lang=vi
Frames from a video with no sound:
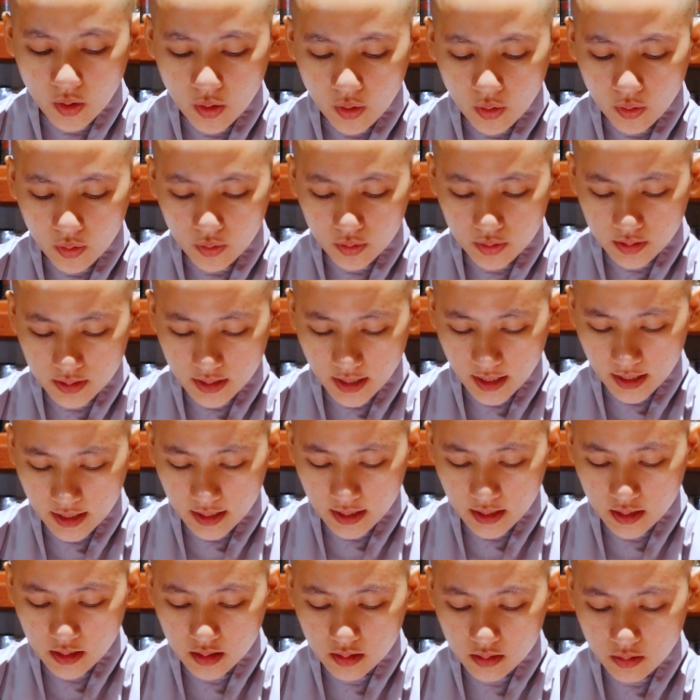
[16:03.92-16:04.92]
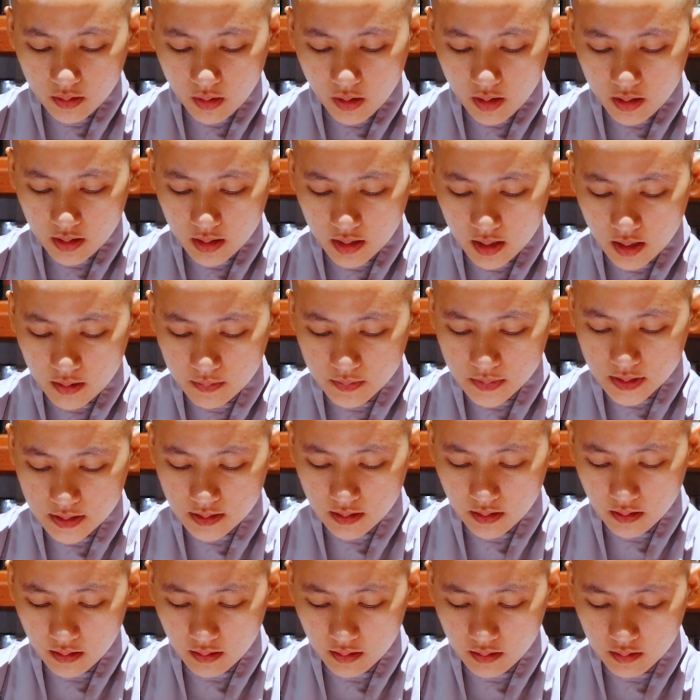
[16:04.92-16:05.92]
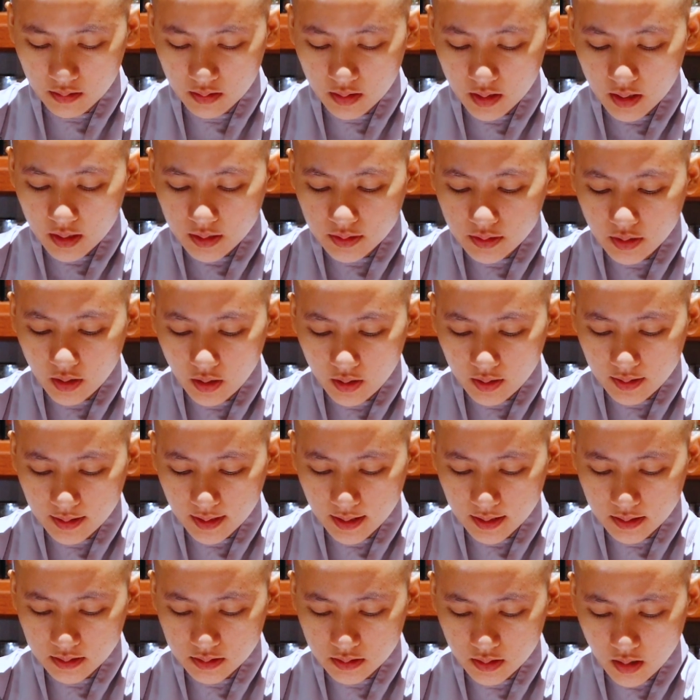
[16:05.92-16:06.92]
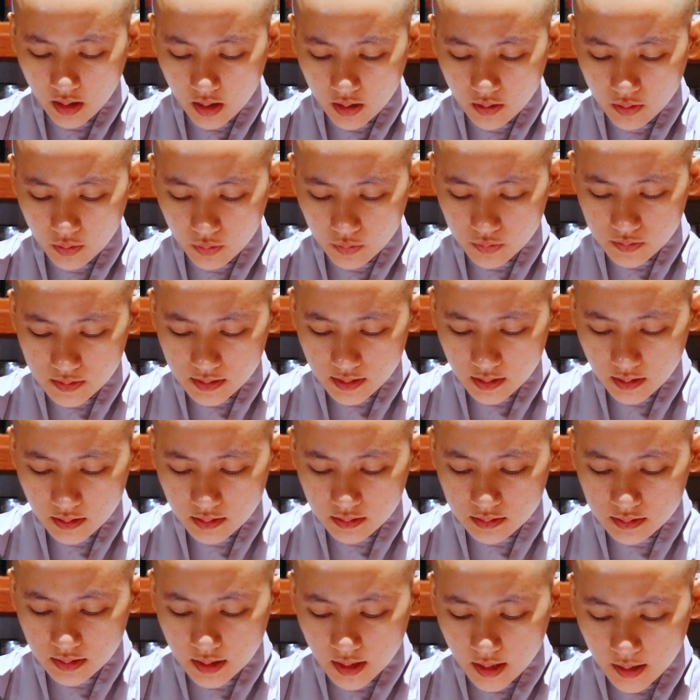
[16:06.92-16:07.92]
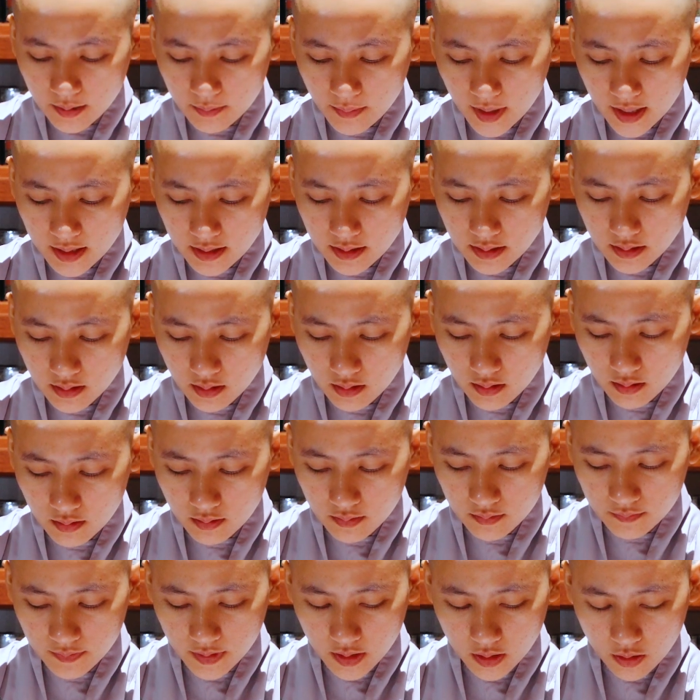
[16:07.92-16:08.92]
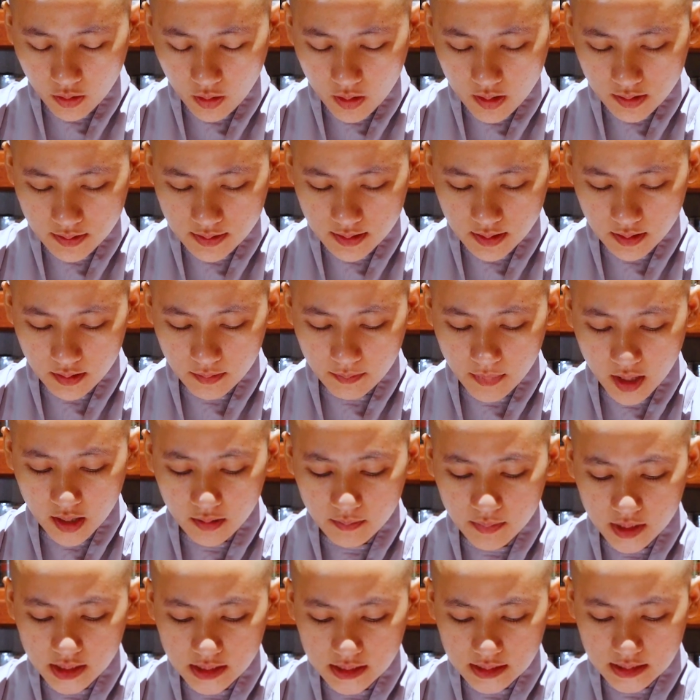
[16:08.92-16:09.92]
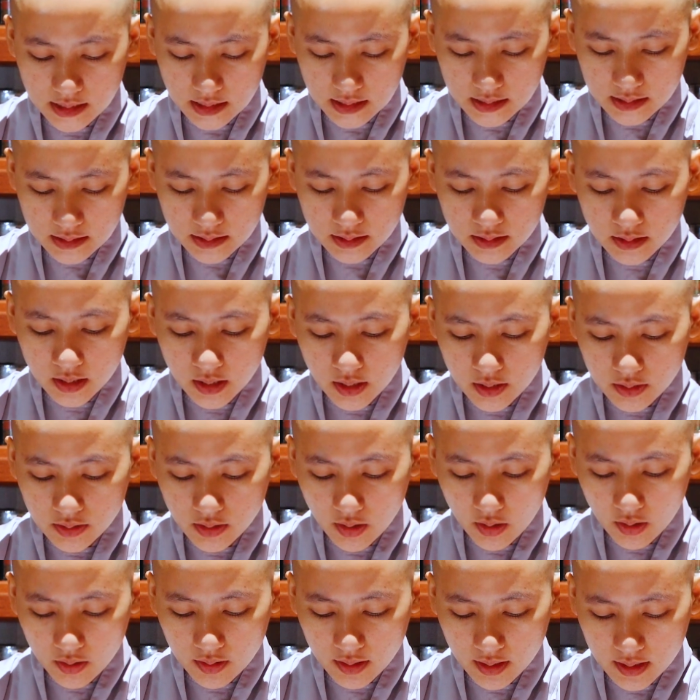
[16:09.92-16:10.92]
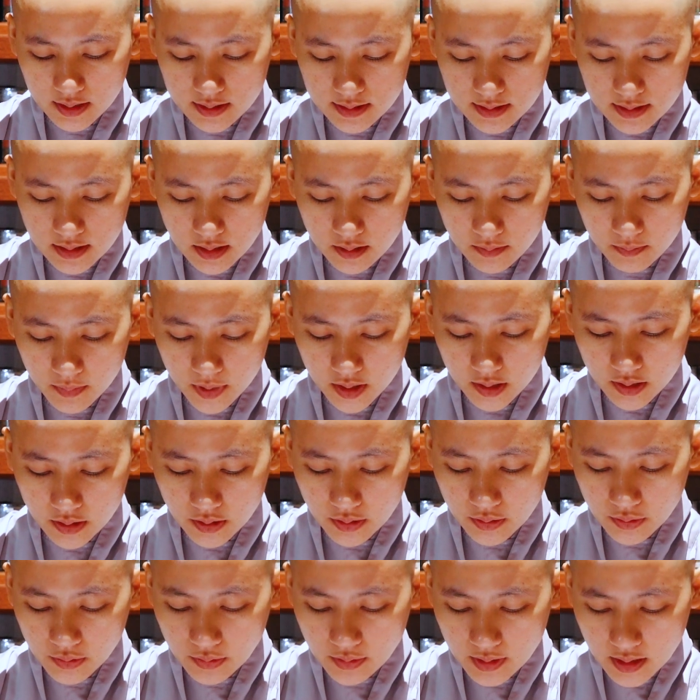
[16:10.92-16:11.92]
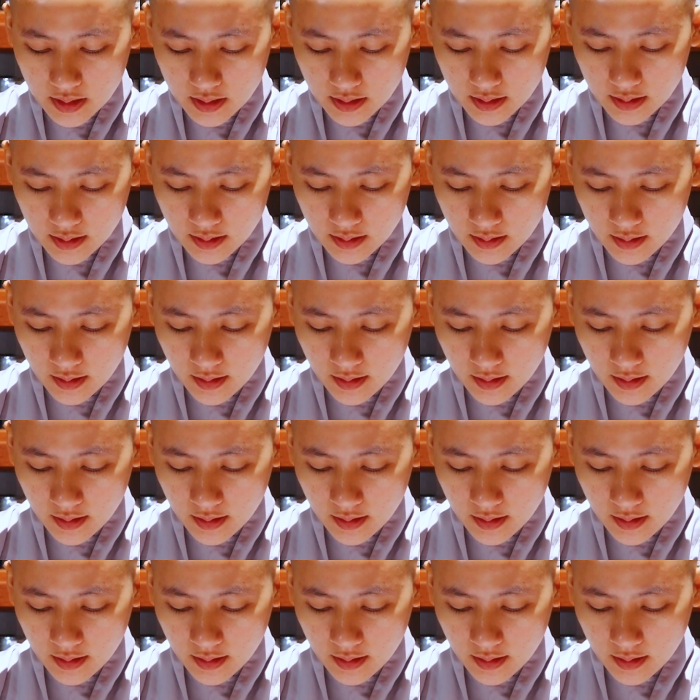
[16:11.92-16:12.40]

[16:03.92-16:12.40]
hồi nãy con không sợ cho nên có đủ sức bây giờ vì con sợ mất bình tĩnh cho nên rất bị yếu đi